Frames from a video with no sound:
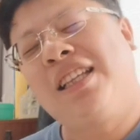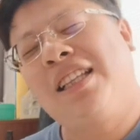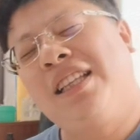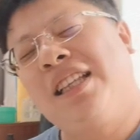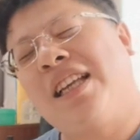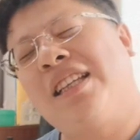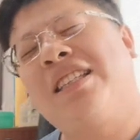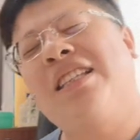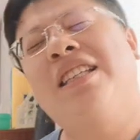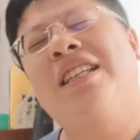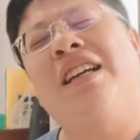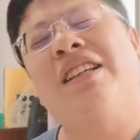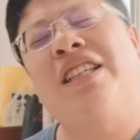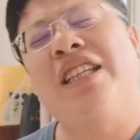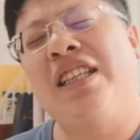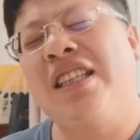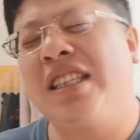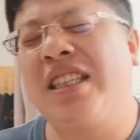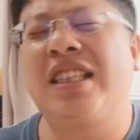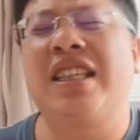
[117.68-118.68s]
那是叫
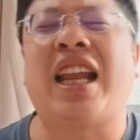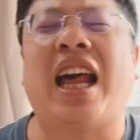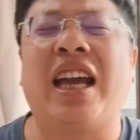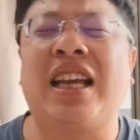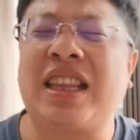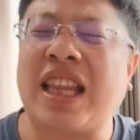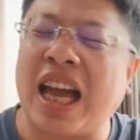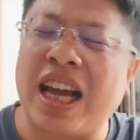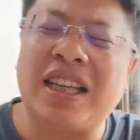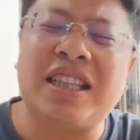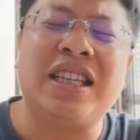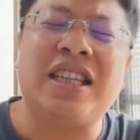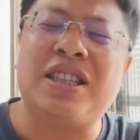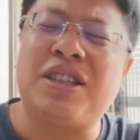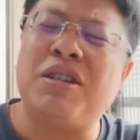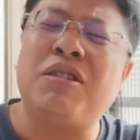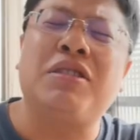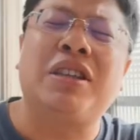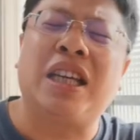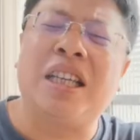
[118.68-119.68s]
亲自来带解
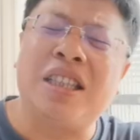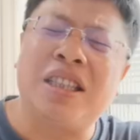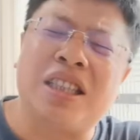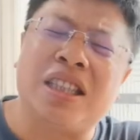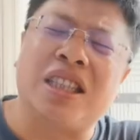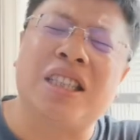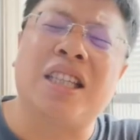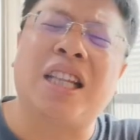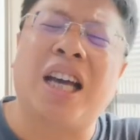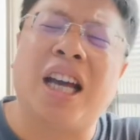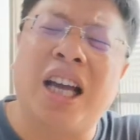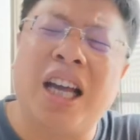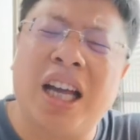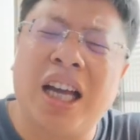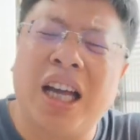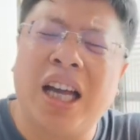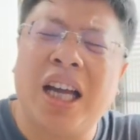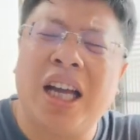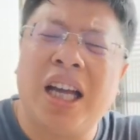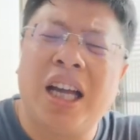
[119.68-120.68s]
救人质的，
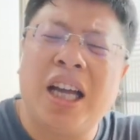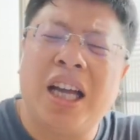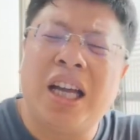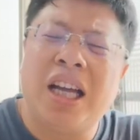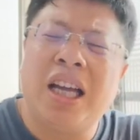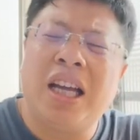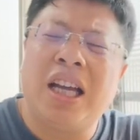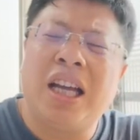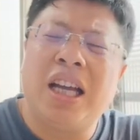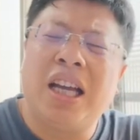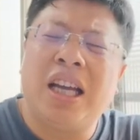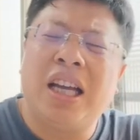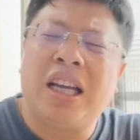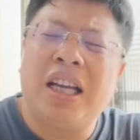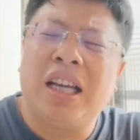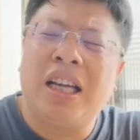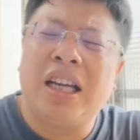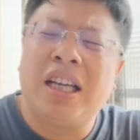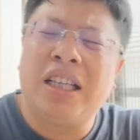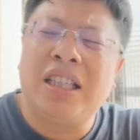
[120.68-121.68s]

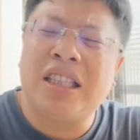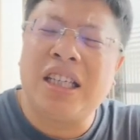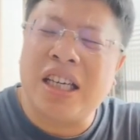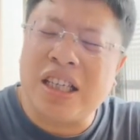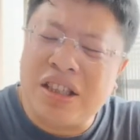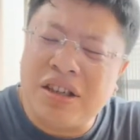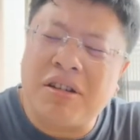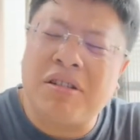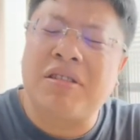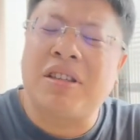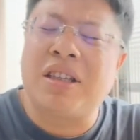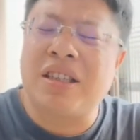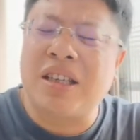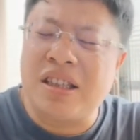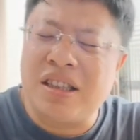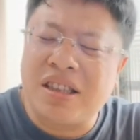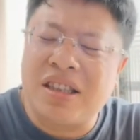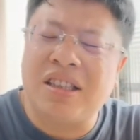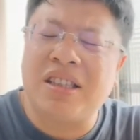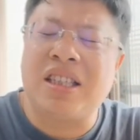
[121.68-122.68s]
解救
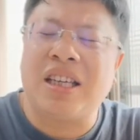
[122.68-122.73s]
人质、